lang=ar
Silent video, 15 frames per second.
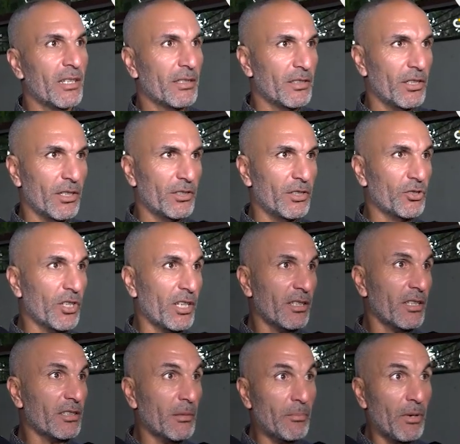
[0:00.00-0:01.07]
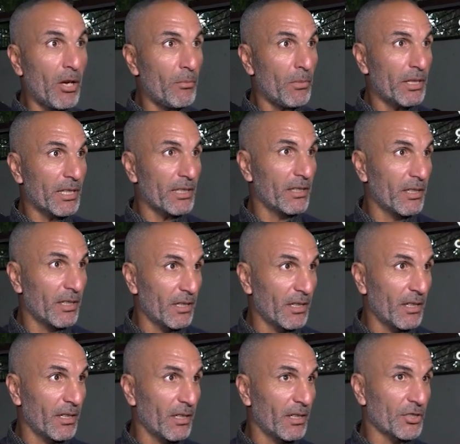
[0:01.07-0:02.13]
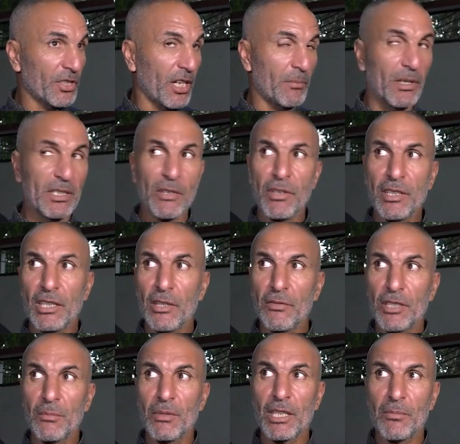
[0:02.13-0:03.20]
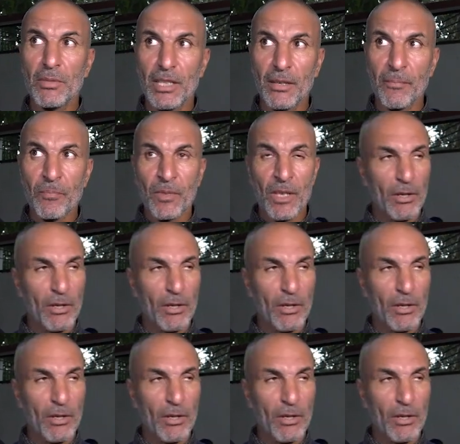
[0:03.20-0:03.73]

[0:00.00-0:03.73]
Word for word: دي, دي جان طبعهم هذاك آه، الشعب انا فاني احنا فاني ماذا بينا